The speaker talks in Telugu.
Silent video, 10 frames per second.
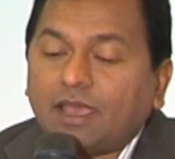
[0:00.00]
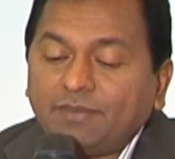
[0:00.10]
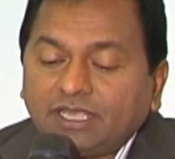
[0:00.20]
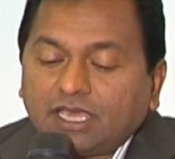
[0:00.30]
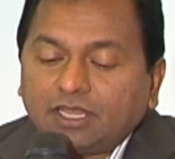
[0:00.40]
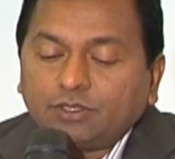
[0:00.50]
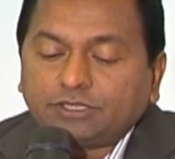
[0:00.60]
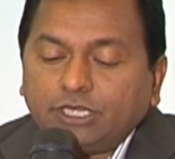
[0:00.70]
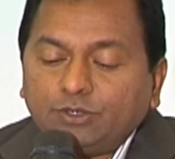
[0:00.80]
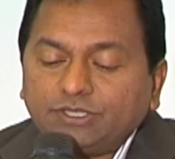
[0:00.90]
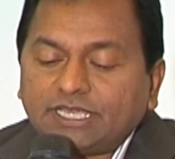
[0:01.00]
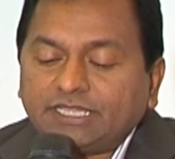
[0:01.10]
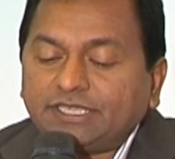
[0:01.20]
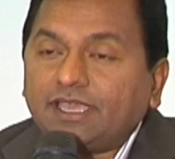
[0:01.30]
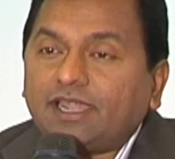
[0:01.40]
అమెరికాలో తెలుగు
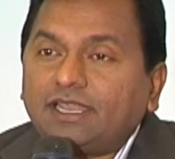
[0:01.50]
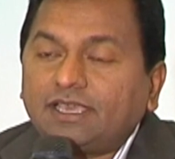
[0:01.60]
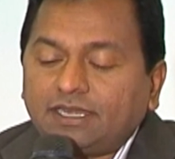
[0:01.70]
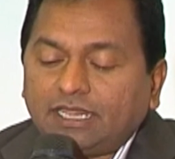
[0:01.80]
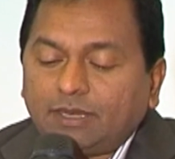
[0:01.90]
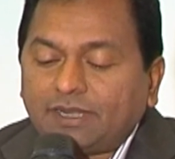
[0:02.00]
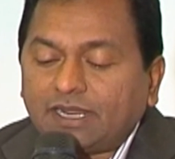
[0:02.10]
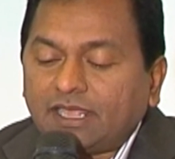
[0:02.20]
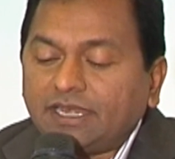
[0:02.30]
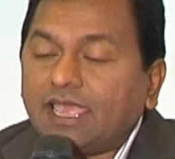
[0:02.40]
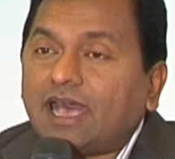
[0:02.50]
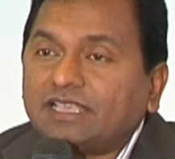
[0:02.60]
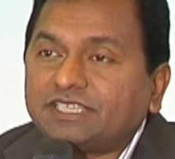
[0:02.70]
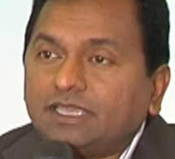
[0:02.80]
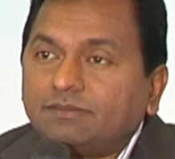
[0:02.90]
జాతికి అండగా నిలబడాలనే
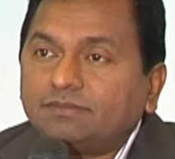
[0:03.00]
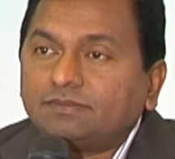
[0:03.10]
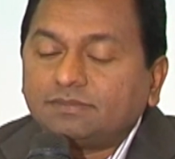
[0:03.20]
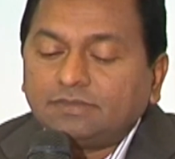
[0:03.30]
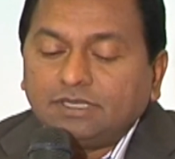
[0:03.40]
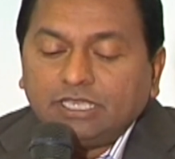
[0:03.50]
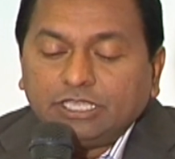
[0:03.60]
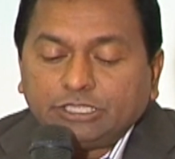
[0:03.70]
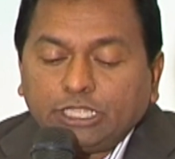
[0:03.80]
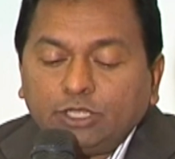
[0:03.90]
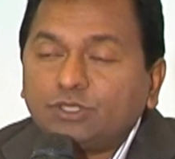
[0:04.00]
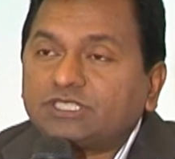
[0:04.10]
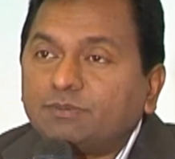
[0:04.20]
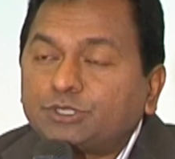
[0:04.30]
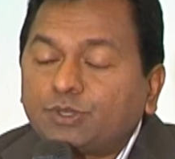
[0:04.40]
ఆశయం తెలుగు
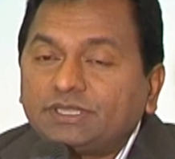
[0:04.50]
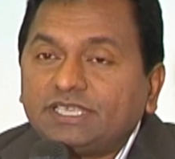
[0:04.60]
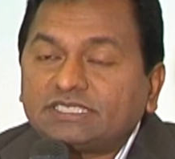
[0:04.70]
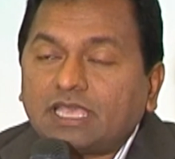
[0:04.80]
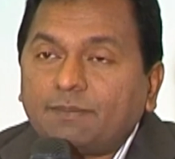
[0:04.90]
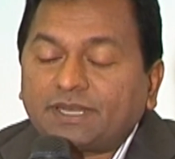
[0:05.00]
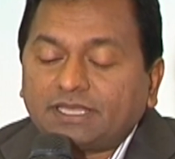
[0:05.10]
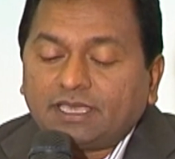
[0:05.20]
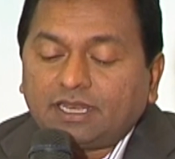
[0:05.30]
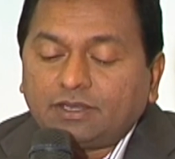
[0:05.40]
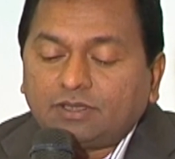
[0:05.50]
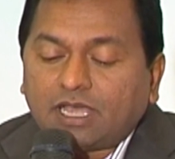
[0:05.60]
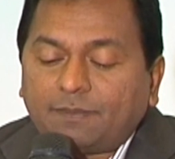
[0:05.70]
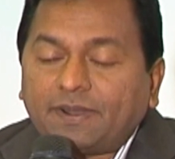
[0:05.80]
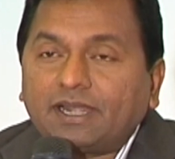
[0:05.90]
సంస్కృతి సాంప్రదాయాలను
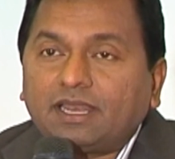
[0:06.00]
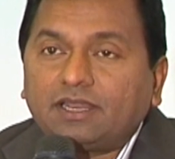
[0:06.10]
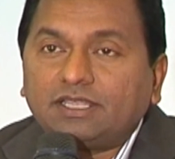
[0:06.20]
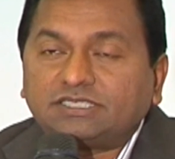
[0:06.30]
కాపాడాలనే